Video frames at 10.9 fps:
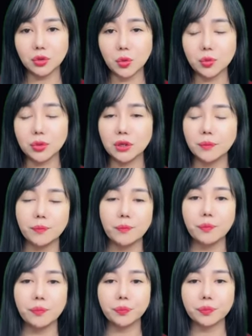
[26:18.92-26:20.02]
Trở lại phòng
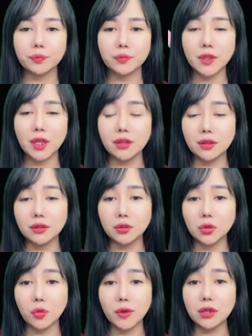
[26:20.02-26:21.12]
bệnh của Hứa Lâm,
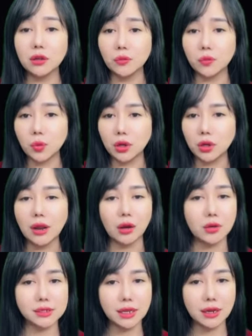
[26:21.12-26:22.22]
bà ta lấy con dao gọt
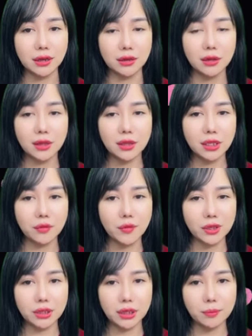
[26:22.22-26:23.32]
hoa quả, giấu
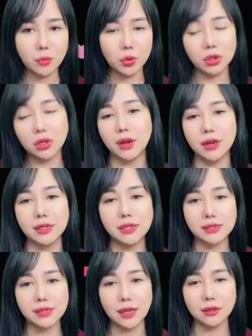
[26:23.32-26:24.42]
sau lưng rồi đi
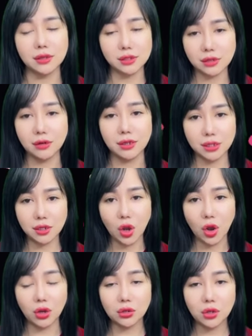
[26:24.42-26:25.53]
về phía Hứa Sai
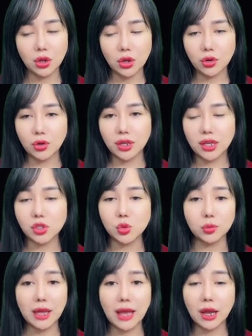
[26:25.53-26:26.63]
Kỳ. Mày
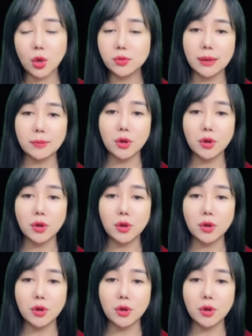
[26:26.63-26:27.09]
chết đi!